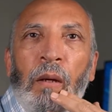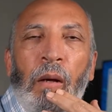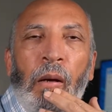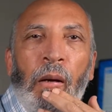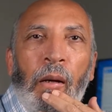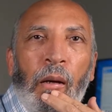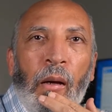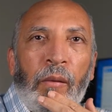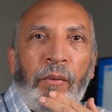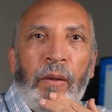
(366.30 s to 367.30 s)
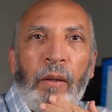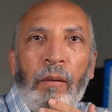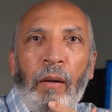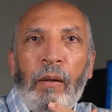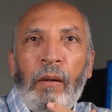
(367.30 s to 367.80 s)
آه عارفين
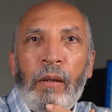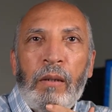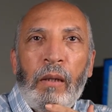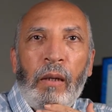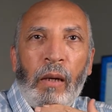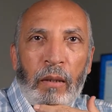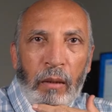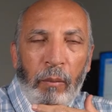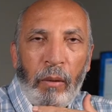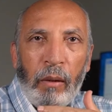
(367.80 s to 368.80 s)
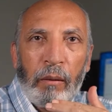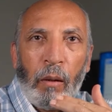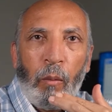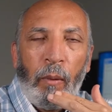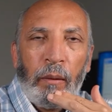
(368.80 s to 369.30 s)
الناس اللي هي عايزة تجيب
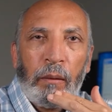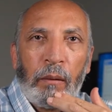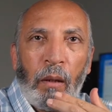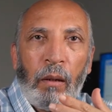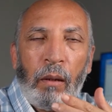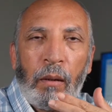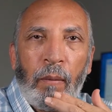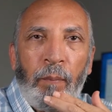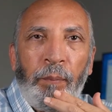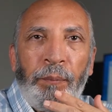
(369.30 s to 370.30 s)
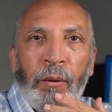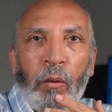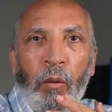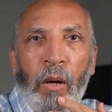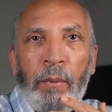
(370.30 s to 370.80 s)
عيلتها وبعدين تتأخر
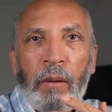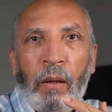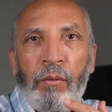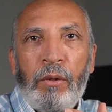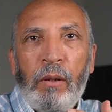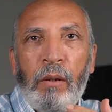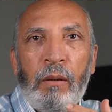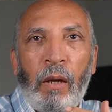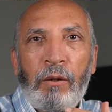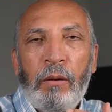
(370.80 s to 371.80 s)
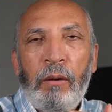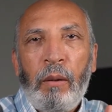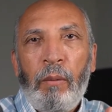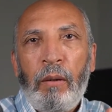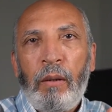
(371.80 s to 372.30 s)
وهي ما تعرفش ان انت عشان
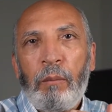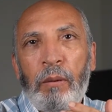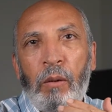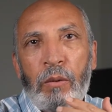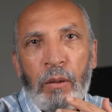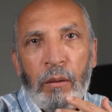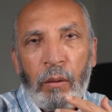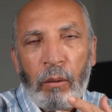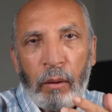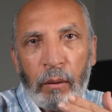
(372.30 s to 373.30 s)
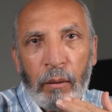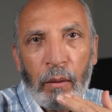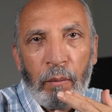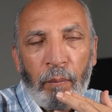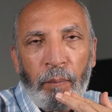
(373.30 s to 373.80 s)
تجيب عيلتك بتاخد سنين طويله جدا
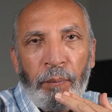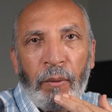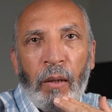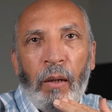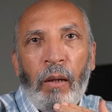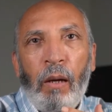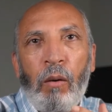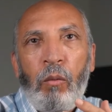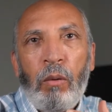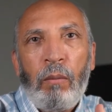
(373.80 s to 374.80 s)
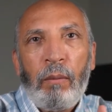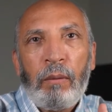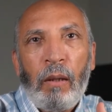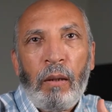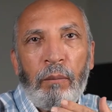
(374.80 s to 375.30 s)
هي اول ما
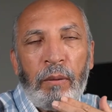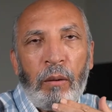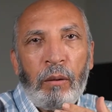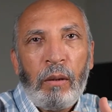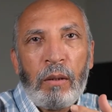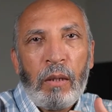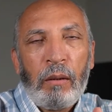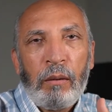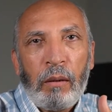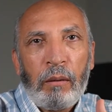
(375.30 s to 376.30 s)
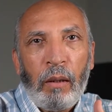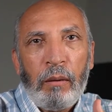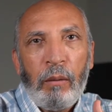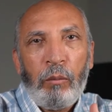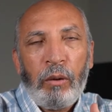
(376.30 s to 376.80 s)
بتاخد الجنسيه تقدر
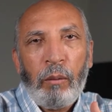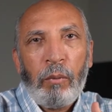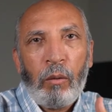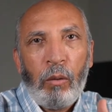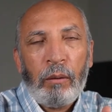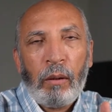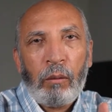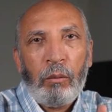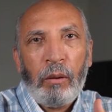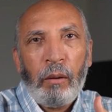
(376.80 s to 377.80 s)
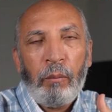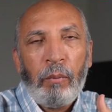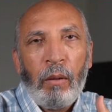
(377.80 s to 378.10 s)
تقدم وتجيب اخواتك وتجيب